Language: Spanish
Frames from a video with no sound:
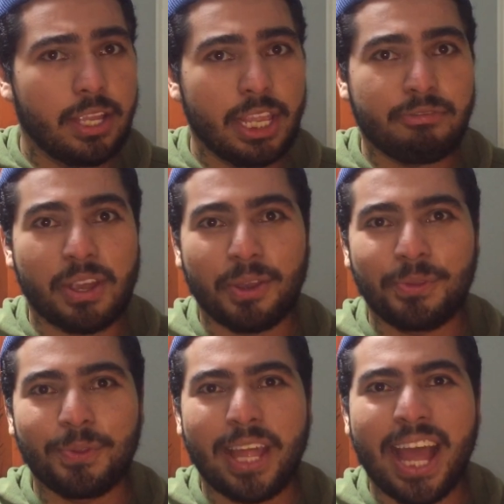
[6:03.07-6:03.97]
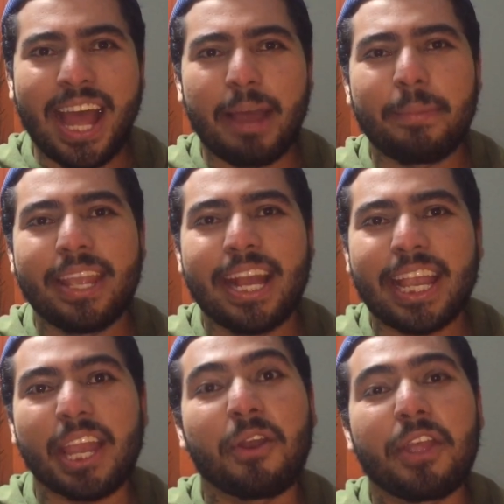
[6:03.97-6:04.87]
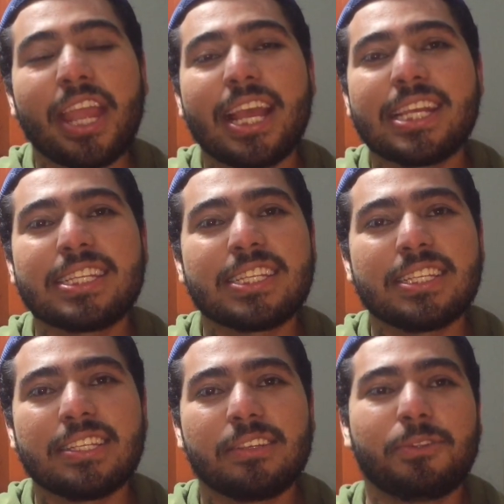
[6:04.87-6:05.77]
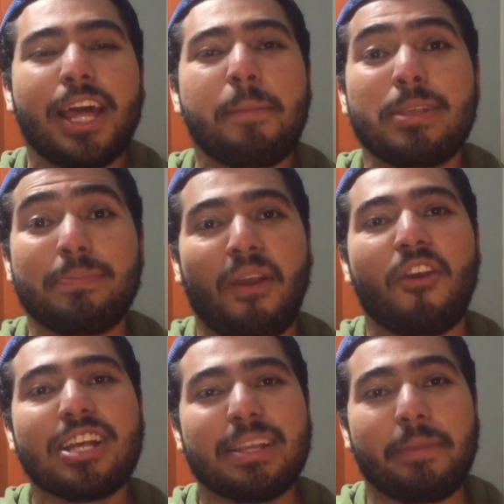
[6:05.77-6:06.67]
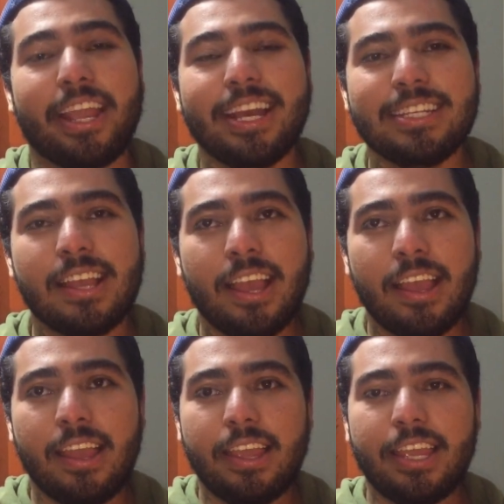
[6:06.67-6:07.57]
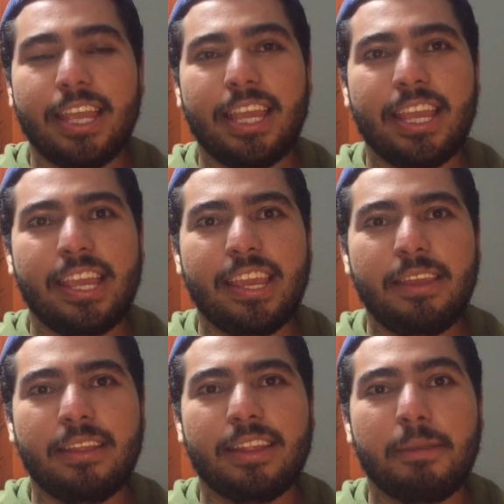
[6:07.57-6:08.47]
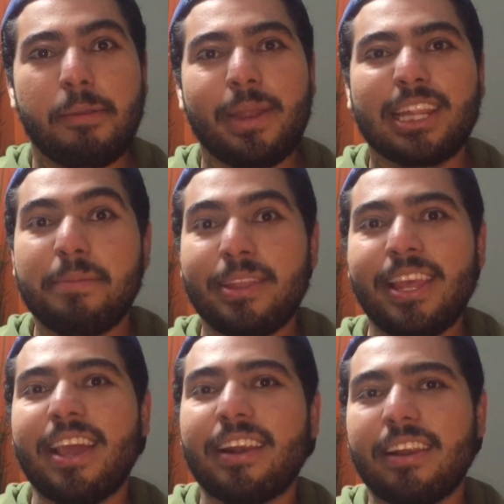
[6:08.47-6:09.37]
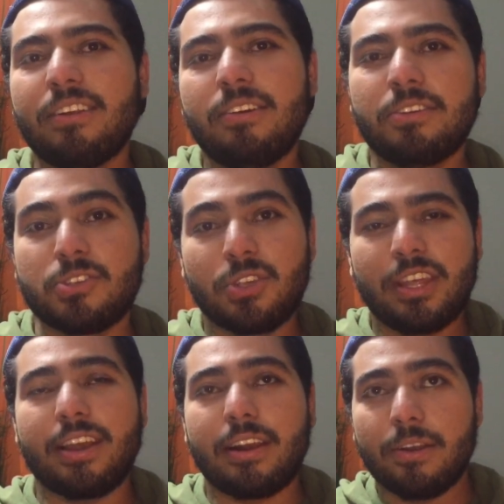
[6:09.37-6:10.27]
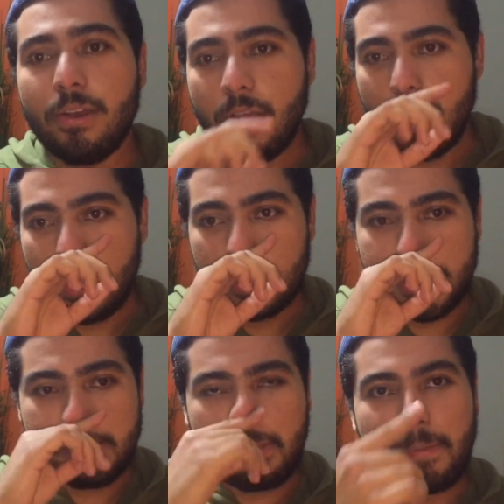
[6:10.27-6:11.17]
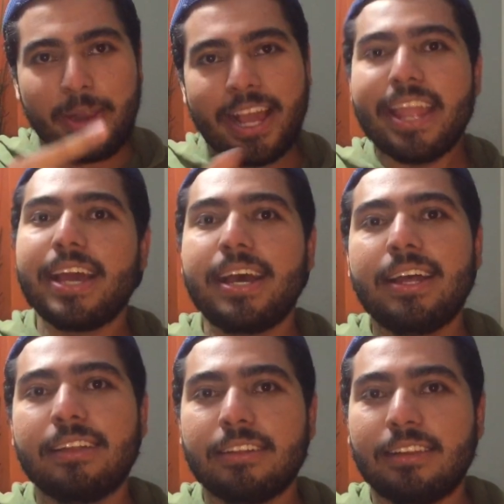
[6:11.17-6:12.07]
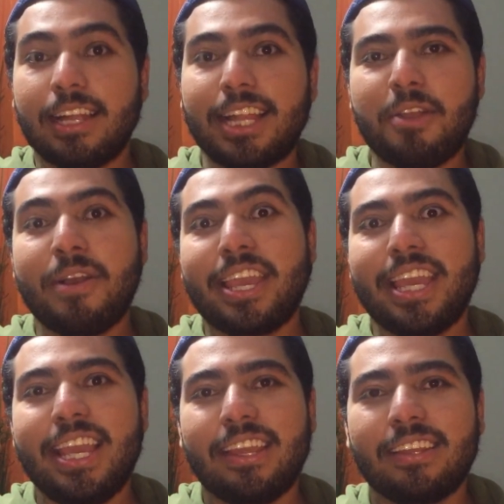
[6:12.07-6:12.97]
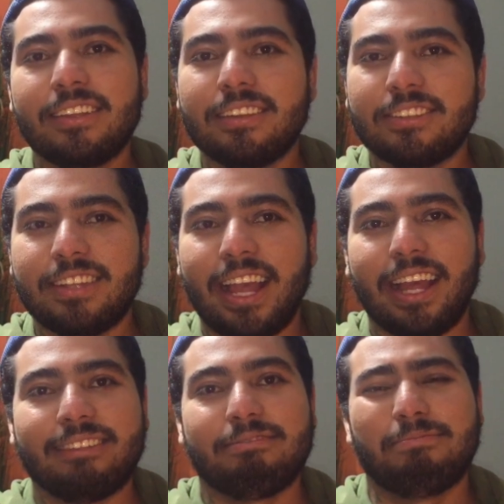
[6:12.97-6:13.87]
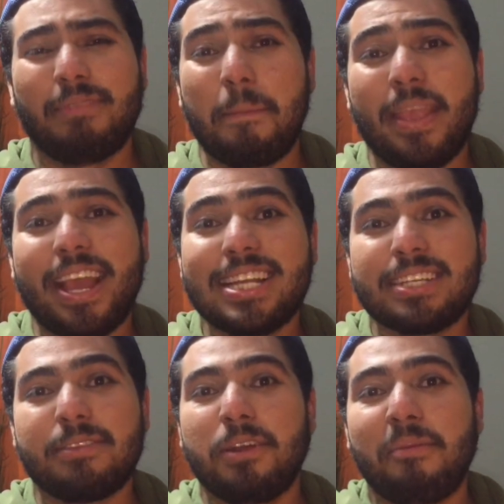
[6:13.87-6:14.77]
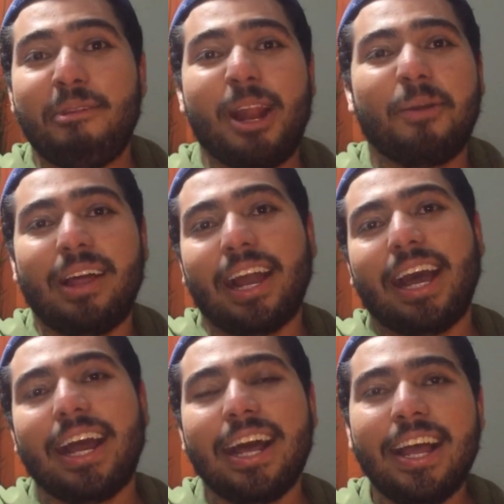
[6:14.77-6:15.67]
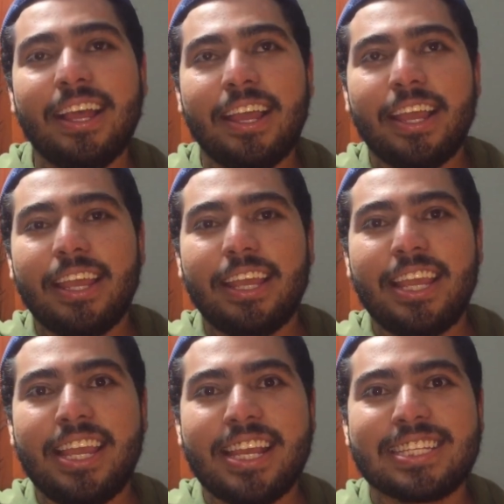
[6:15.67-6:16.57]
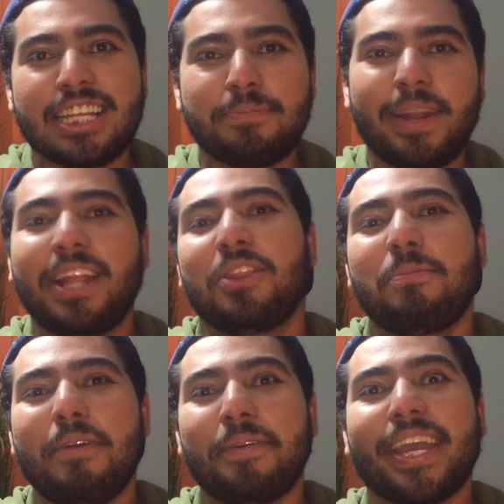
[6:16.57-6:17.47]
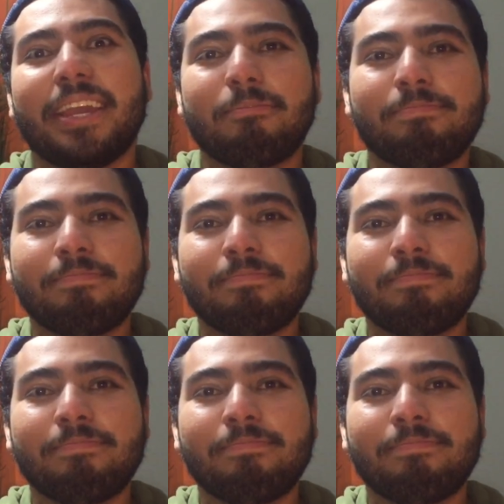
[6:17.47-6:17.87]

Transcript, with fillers: y fue con una amiga que hoy es una de mis mejores amigas y de vivir también en Guerrero, yo soy de Guerrero, de vivir allá la tengo aquí o sea, mi amiga se vino a vivir a Guadalajara y está esperando un bebé.